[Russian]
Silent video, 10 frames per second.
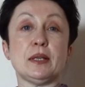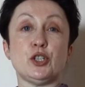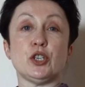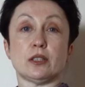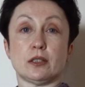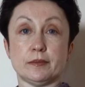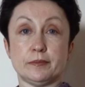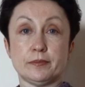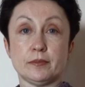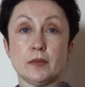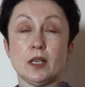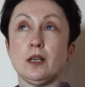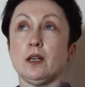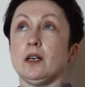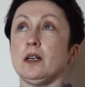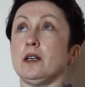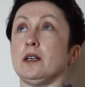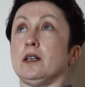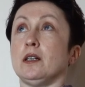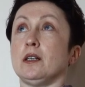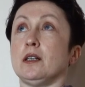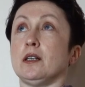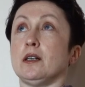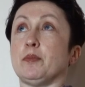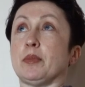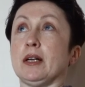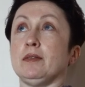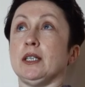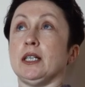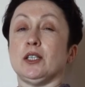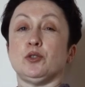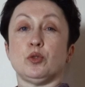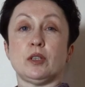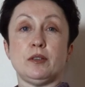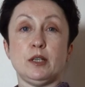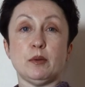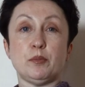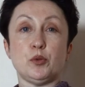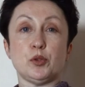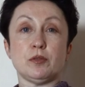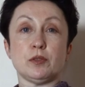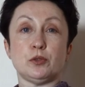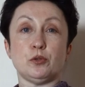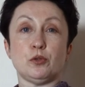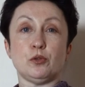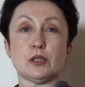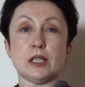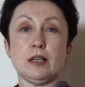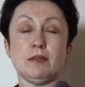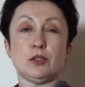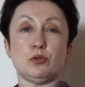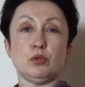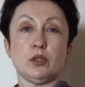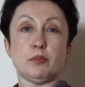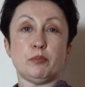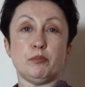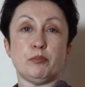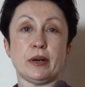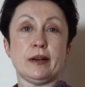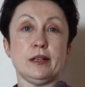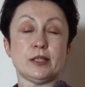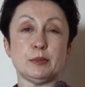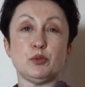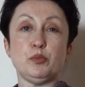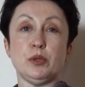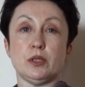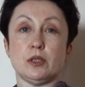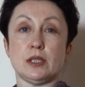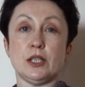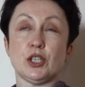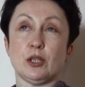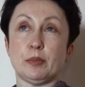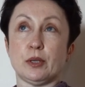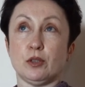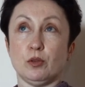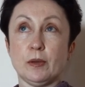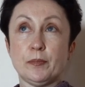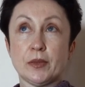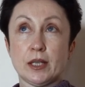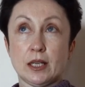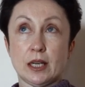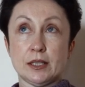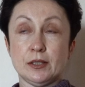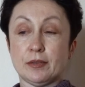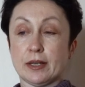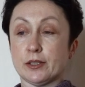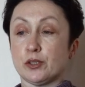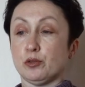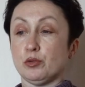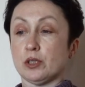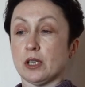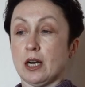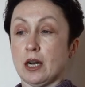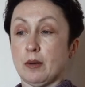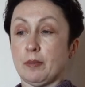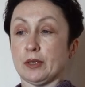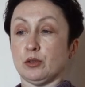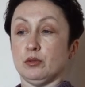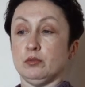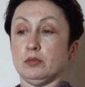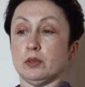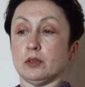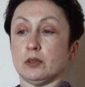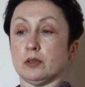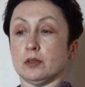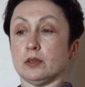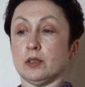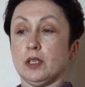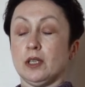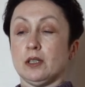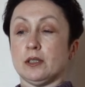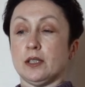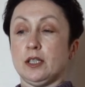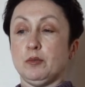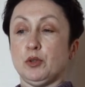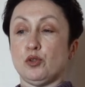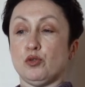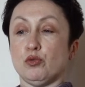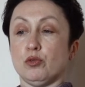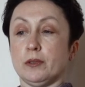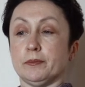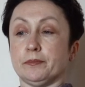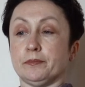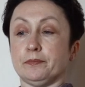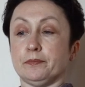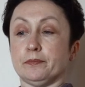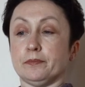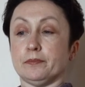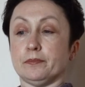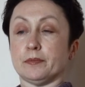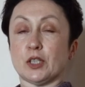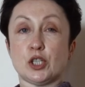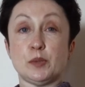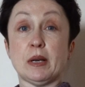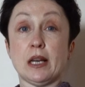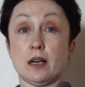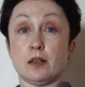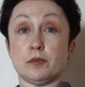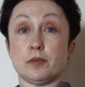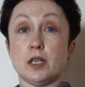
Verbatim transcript: площадка – а, правда, она долгое время пользовалась дурной славой, оттуда прыгали самоубийцы. Сначала прыгнул один француз, а потом э, за ним еще э, шесть поляков.